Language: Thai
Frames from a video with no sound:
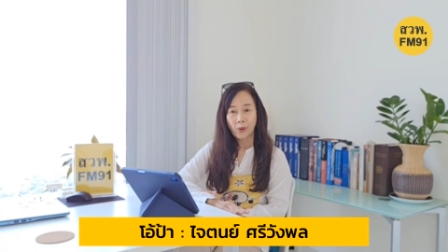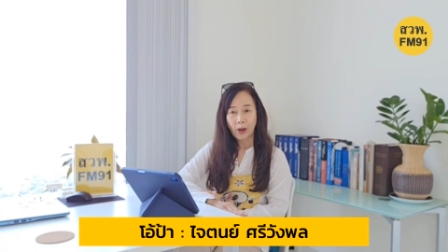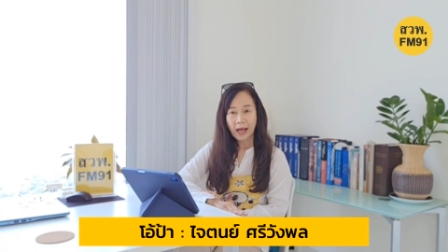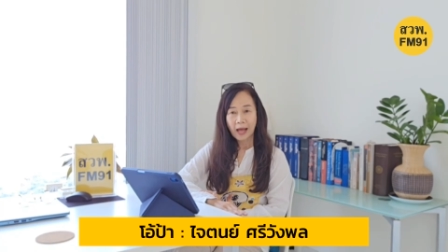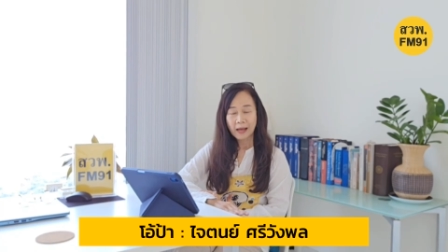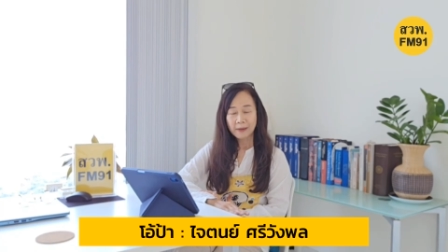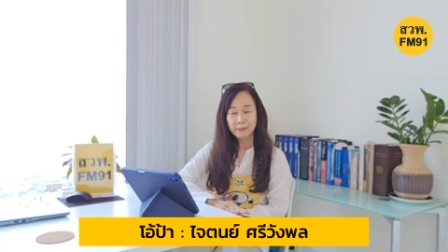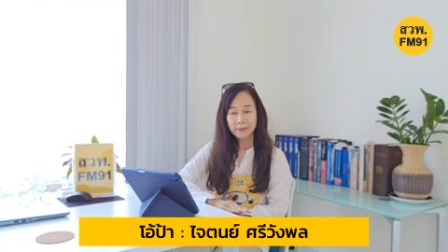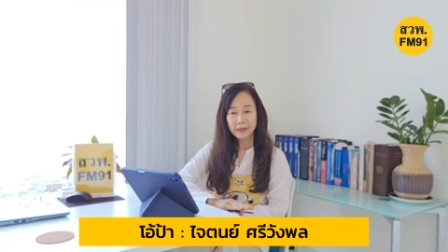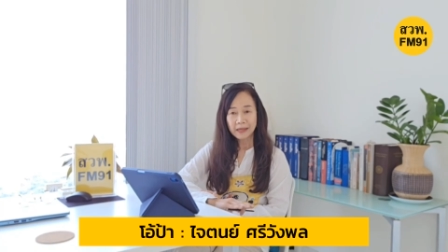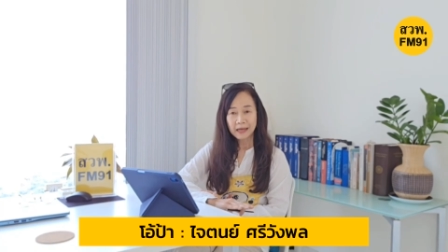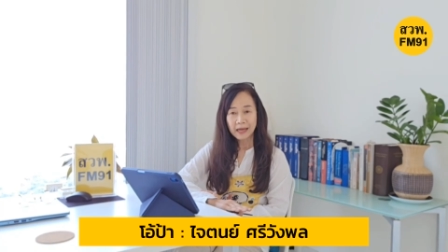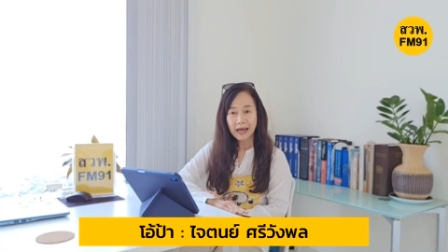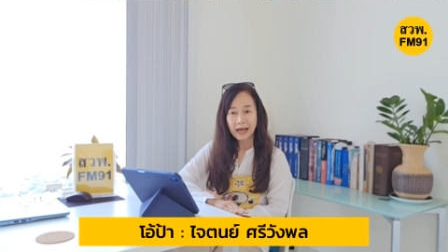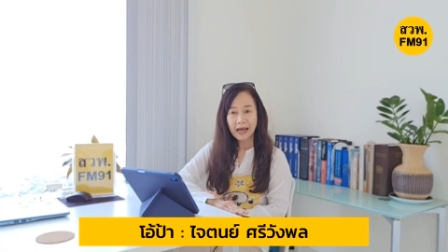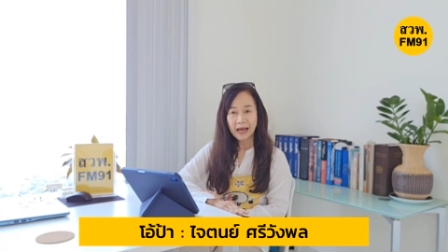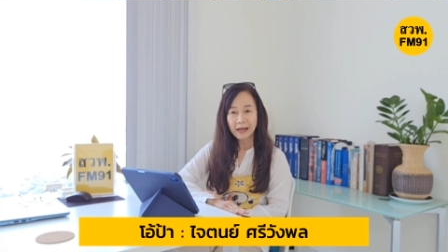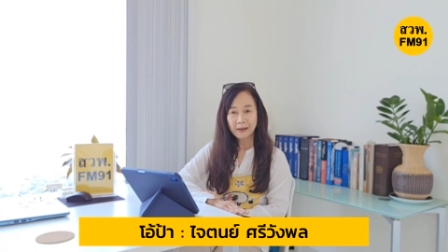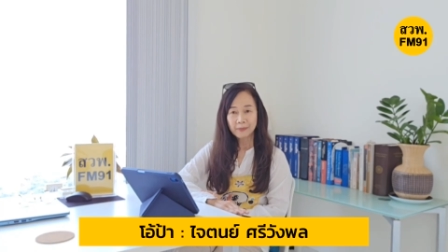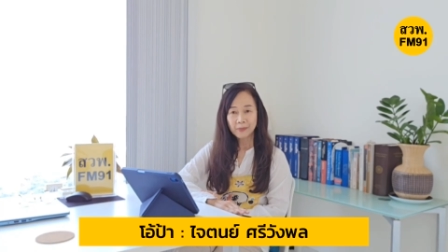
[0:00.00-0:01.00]
ความ
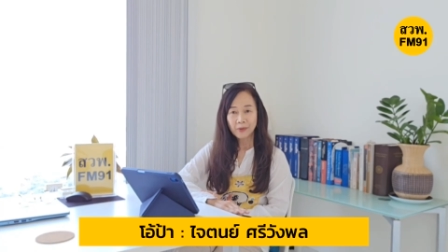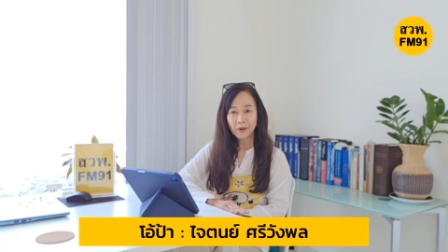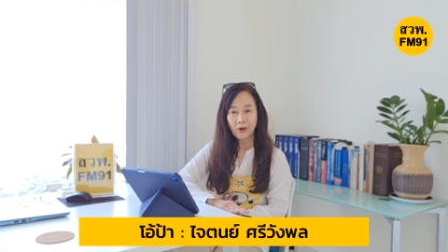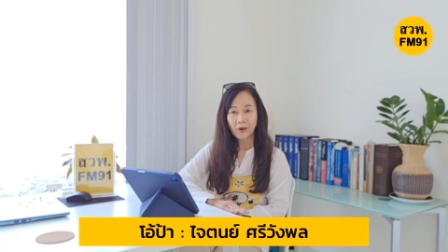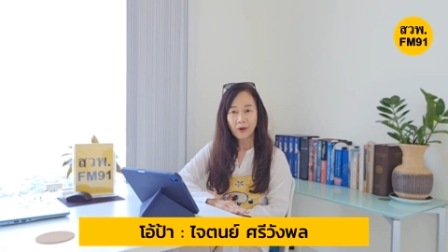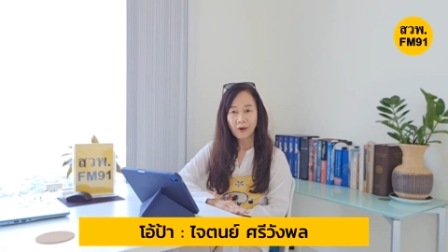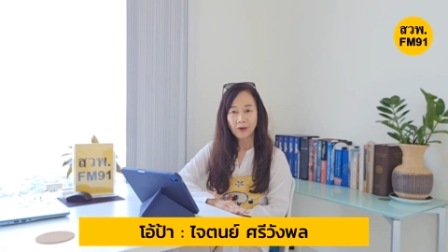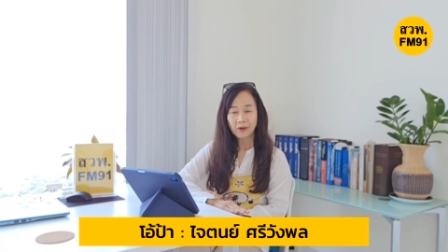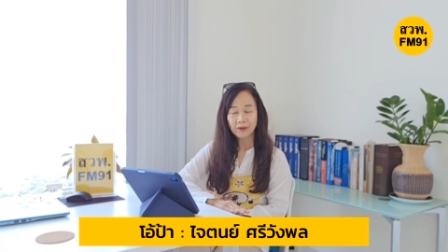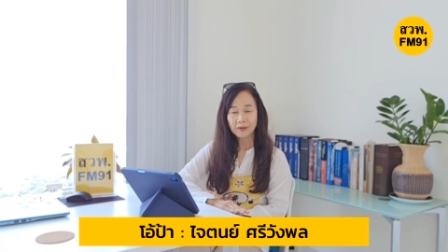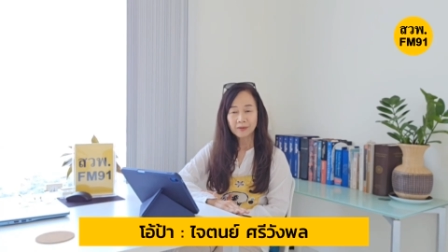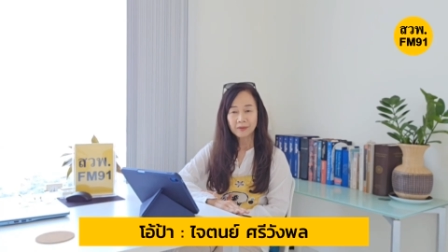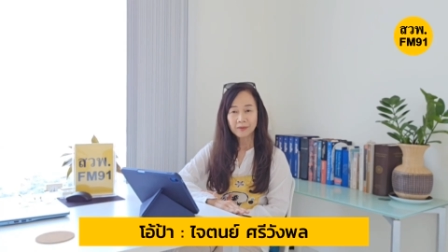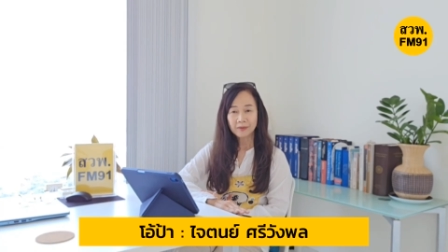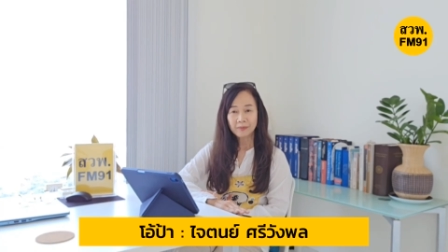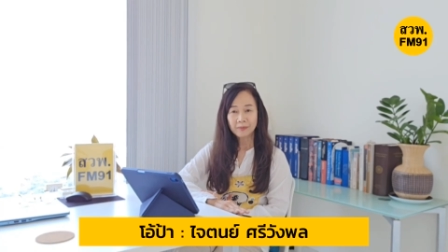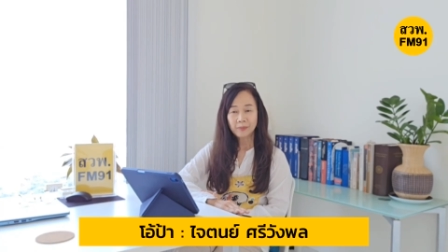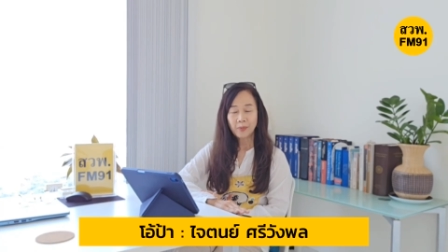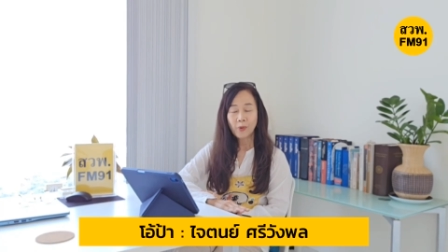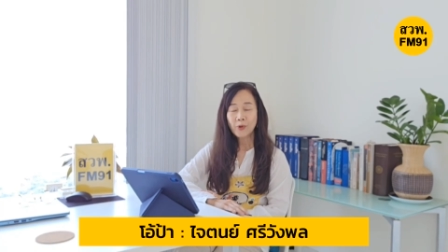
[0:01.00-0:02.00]
งามของ
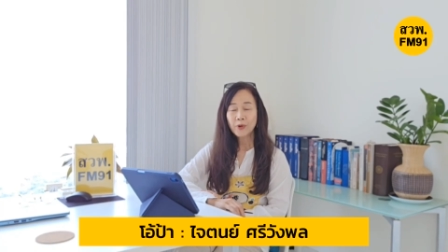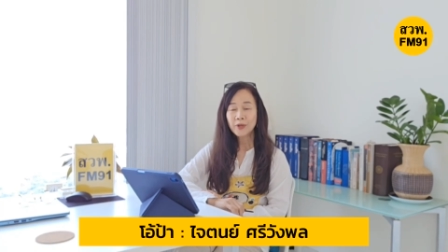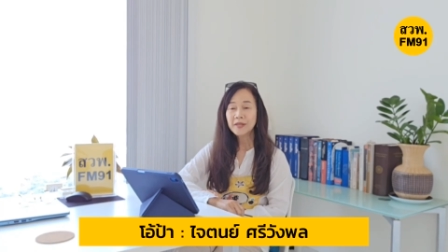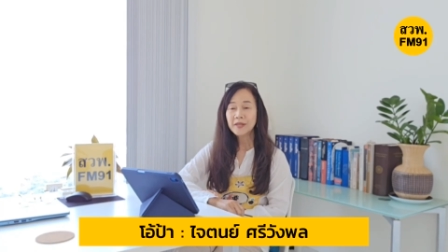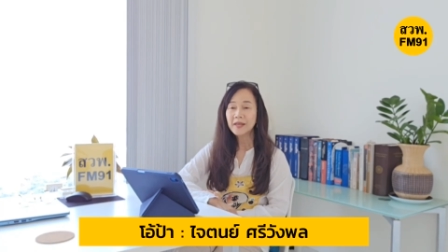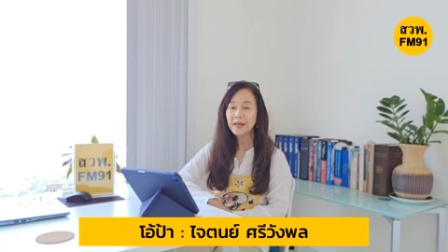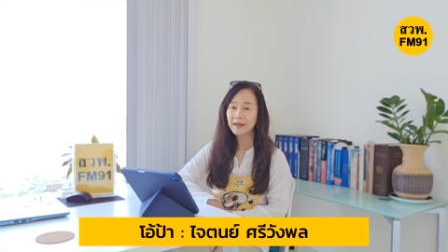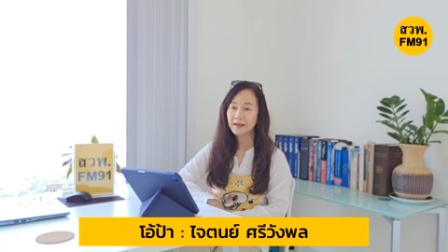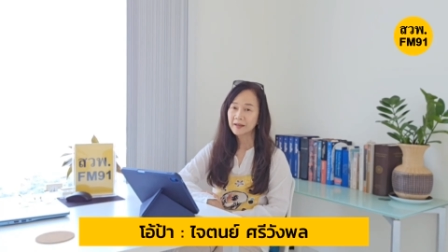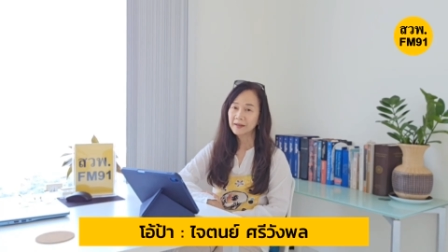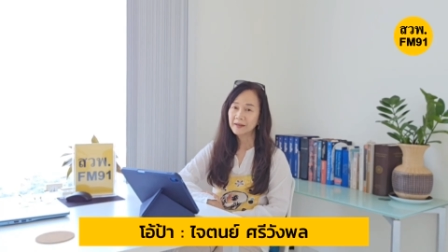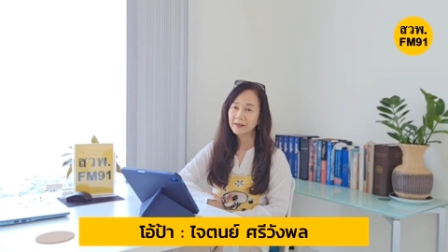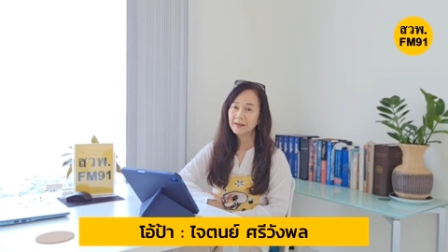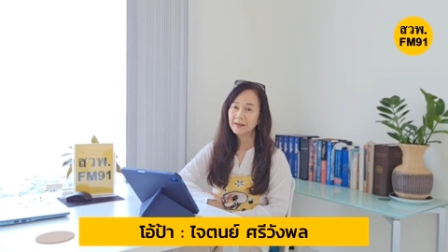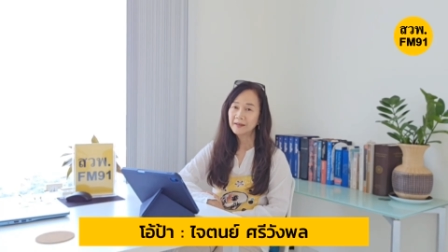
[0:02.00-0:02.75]
ผู้หญิง